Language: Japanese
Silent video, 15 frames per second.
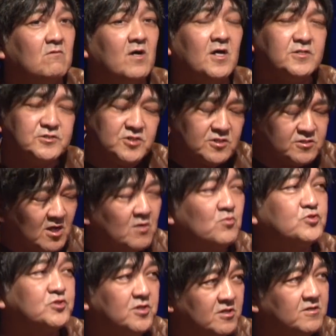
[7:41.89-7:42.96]
分かっちゃったか
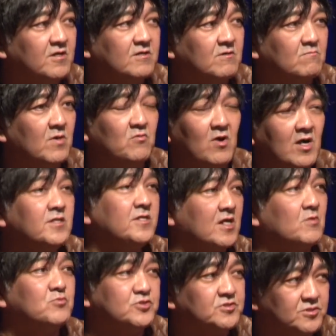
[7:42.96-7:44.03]
もしれない、まあ分かんな
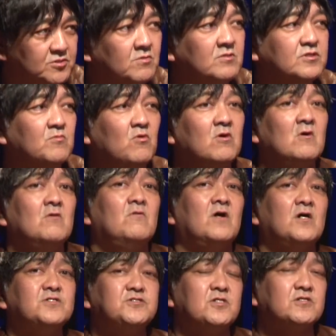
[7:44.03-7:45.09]
いかもしれないですよ、でも
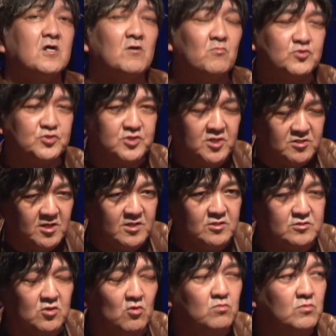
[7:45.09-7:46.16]
分かっちゃったかもしれないっ
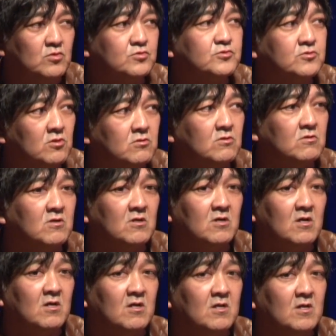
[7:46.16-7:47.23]
て思うと、
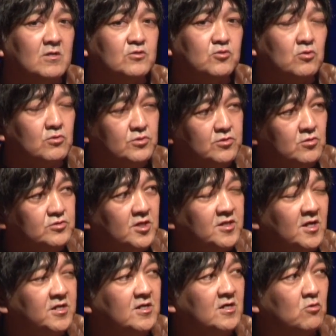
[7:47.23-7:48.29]
東京で
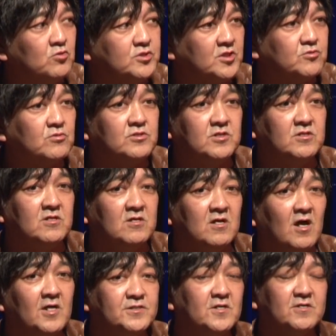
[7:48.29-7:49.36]
何か起きた時
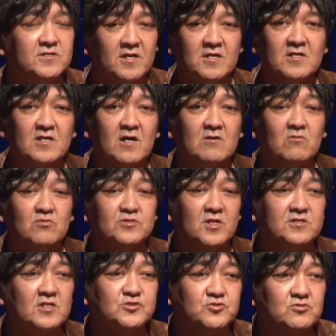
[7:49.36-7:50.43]
朝玄関を
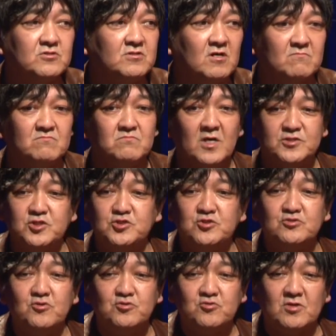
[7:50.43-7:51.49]
出た瞬間街
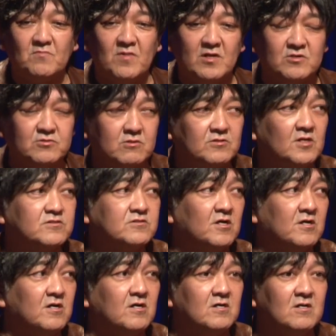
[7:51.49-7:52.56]
中の人が真っ黒だっ
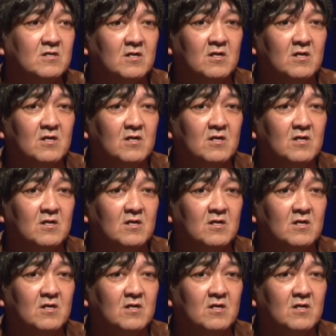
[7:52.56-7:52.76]
たら